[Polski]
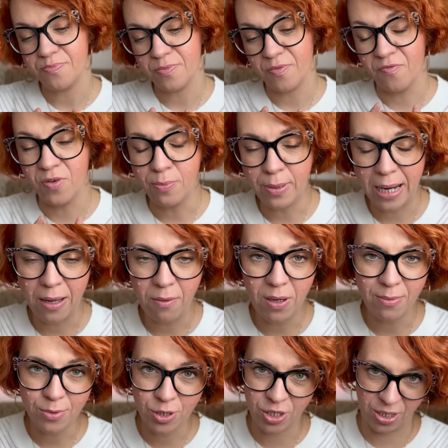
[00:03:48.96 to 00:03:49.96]

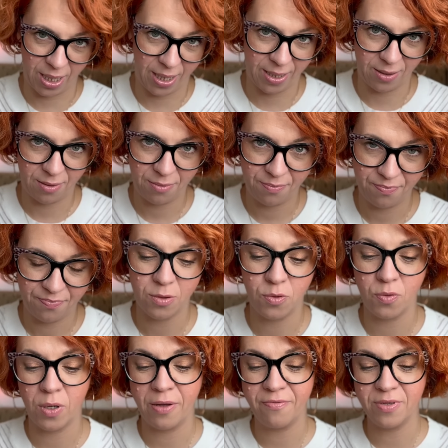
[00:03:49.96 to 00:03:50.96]
Wybrałam cztery,
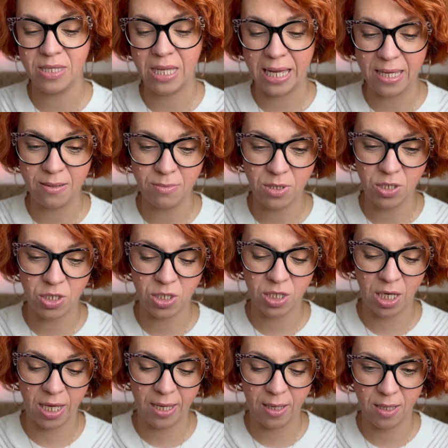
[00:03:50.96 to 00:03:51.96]
które wydaje mi
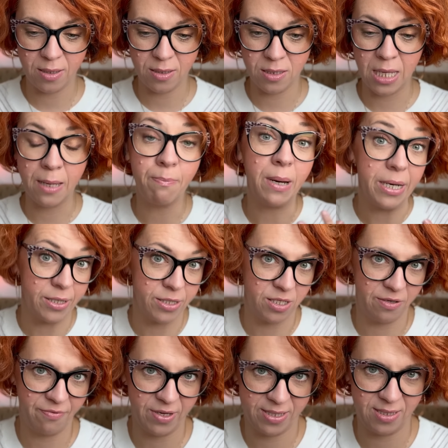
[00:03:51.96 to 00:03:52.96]
się
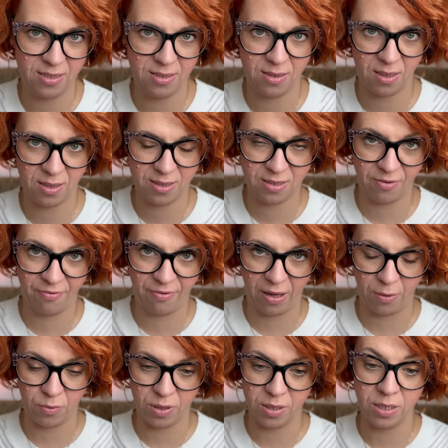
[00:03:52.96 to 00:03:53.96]
najbardziej Was
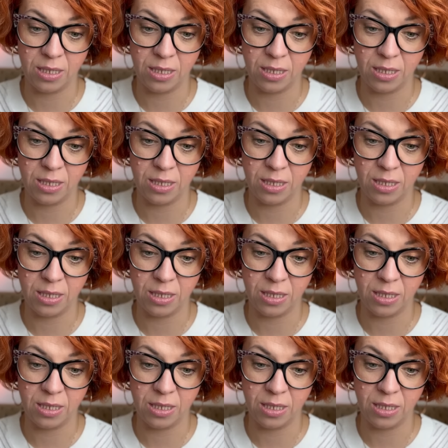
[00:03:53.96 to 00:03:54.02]
interesowały.